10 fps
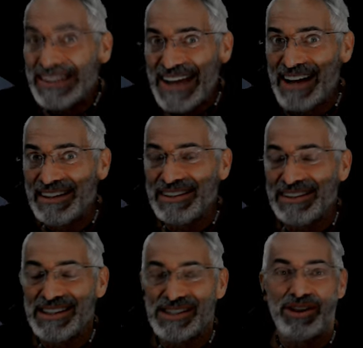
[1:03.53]
totale
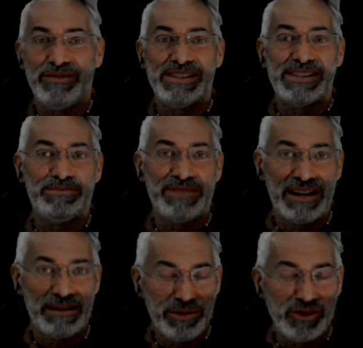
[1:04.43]
qui sera visible
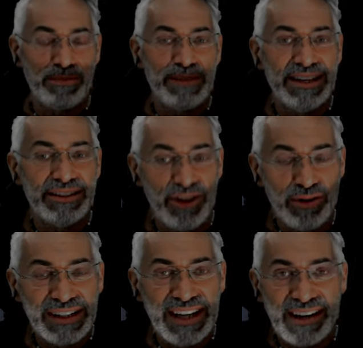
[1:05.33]
dans plusieurs pays,
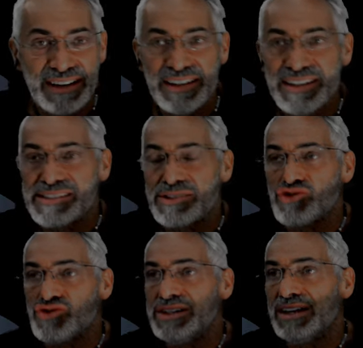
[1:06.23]
dont le Canada, les
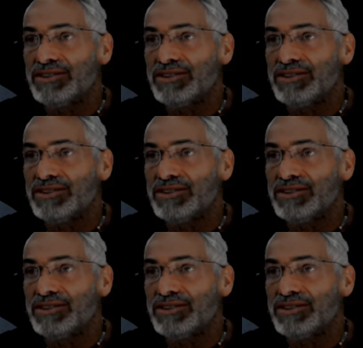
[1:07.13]
États-Unis,